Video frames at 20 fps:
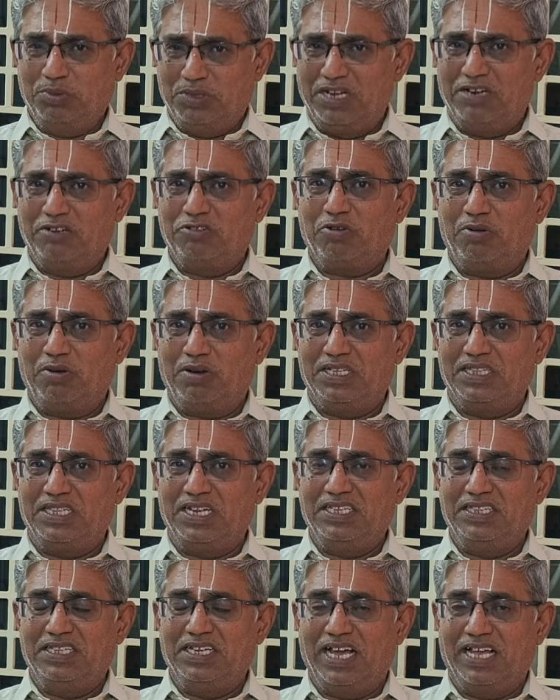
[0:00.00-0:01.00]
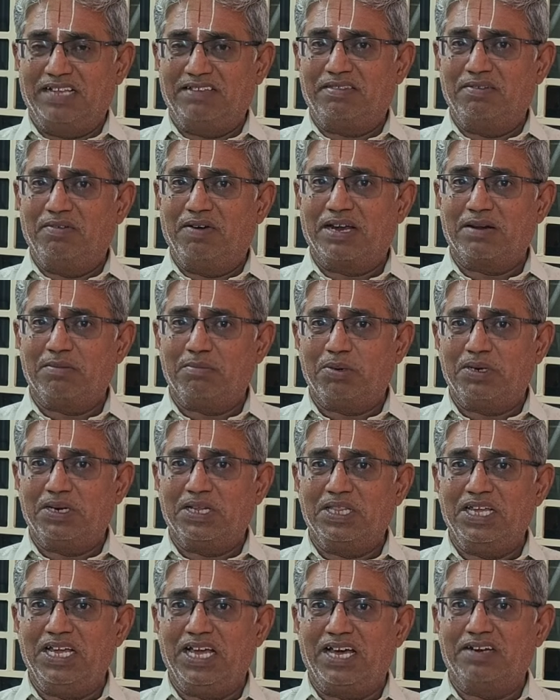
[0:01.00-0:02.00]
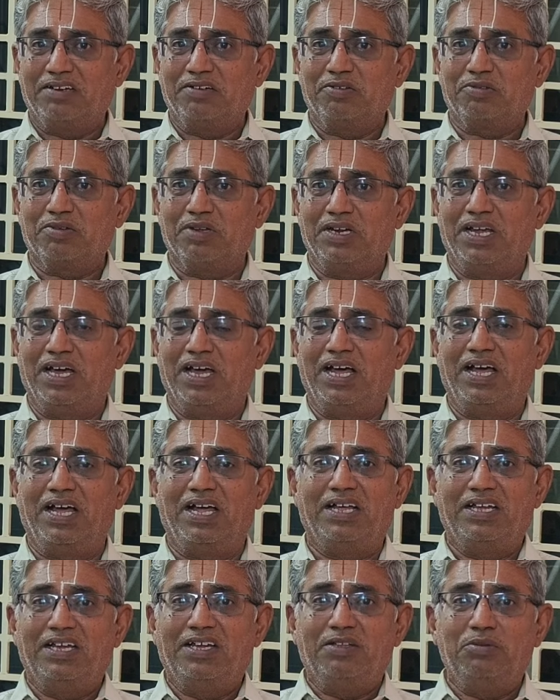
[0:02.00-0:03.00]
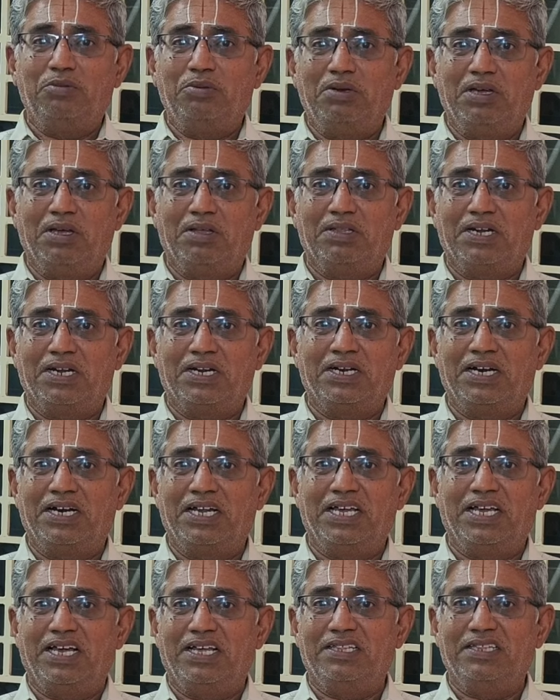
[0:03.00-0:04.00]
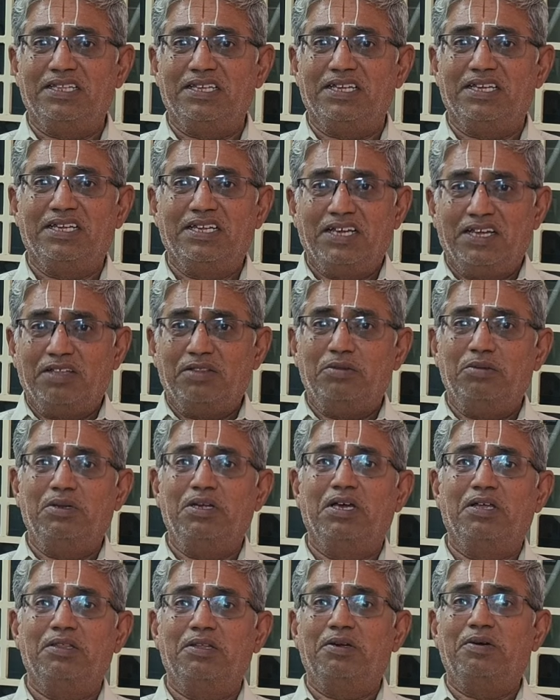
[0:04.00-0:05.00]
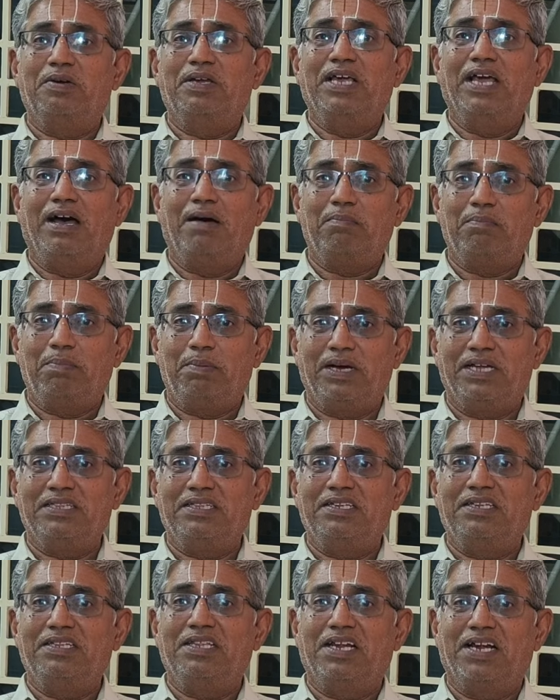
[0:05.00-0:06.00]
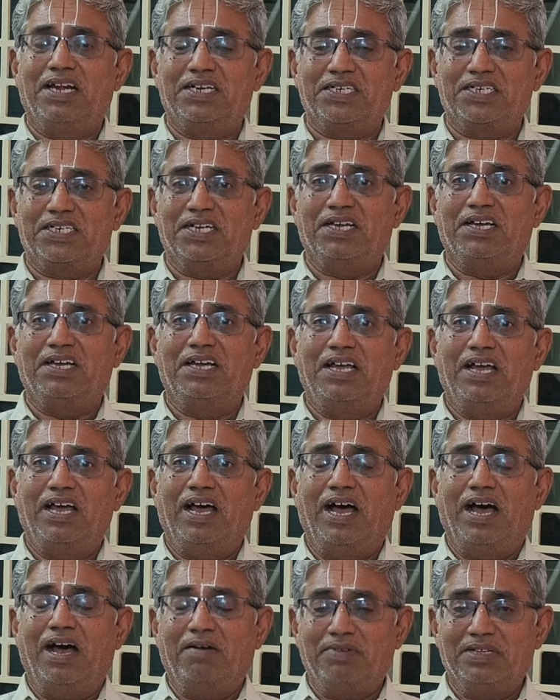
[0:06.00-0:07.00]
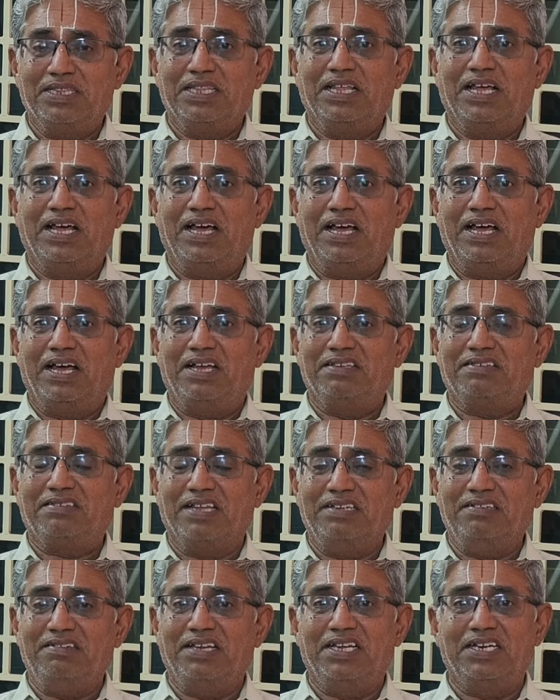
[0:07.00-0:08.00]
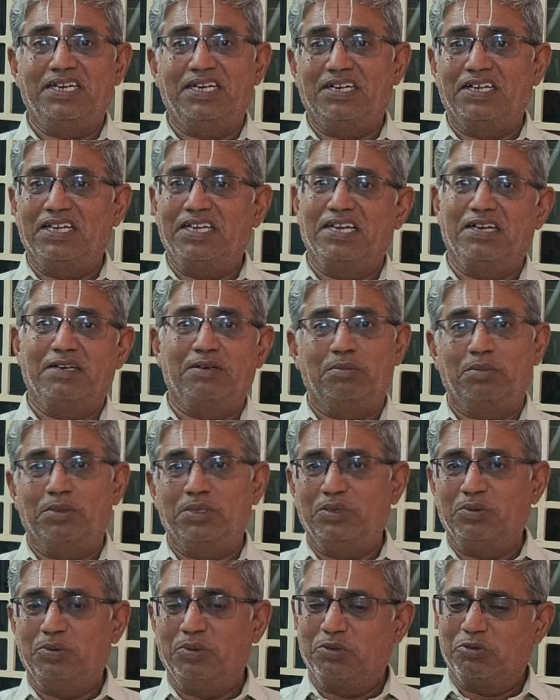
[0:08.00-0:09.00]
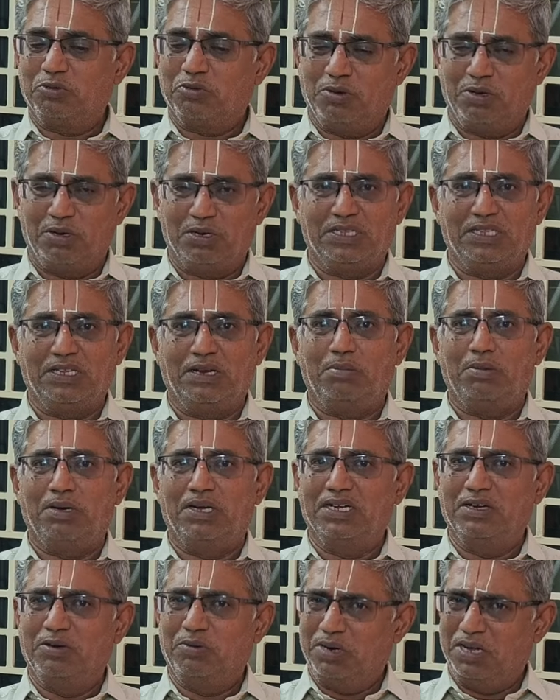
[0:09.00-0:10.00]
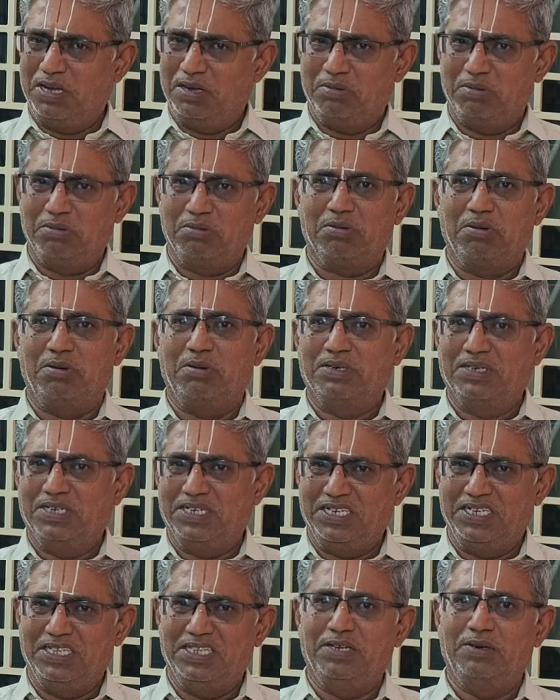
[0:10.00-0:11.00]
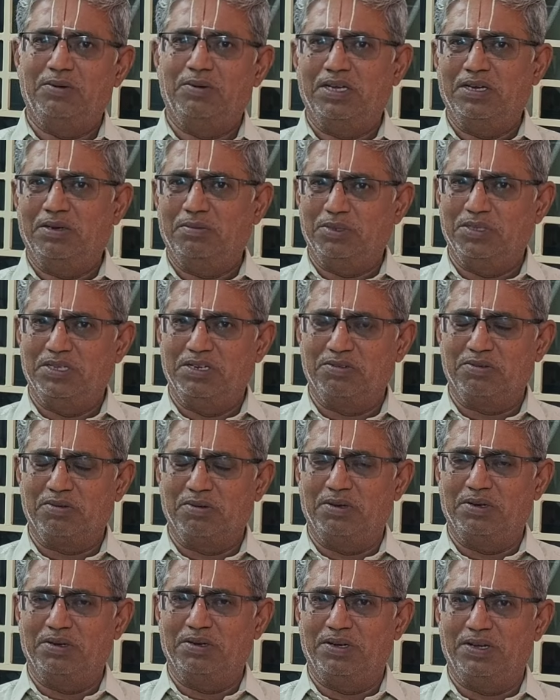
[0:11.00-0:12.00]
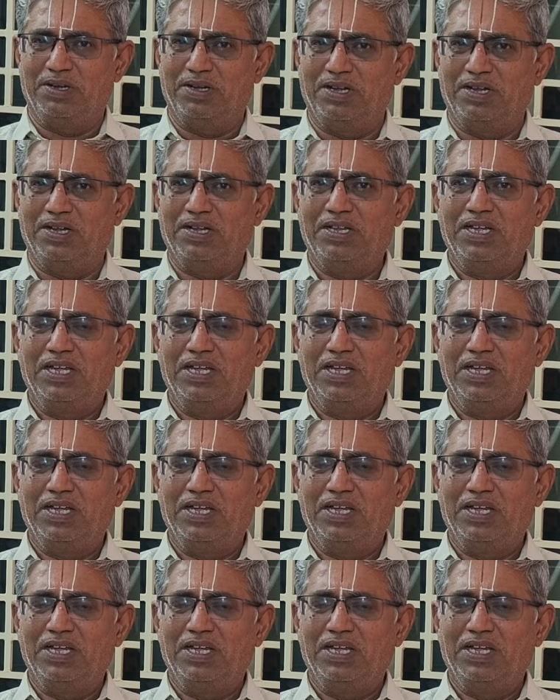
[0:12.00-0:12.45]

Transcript: முதல் சுலோகத்தில் இதுக்கு அஸ்திவாரம் போட்டது யாருன்னு சொன்னா துரியோதனன் கிடையாது துரியோதனுடைய அப்பா திருதராஷ்டன் அவன் தான் சஞ்சயன் கிட்ட கேட்கும்போது ஒரு ஸ்லோகத்தில் பாருங்க ஒரே ஒரு ஸ்லோகம் கீதையினுடைய முதல் ஸ்லோகம்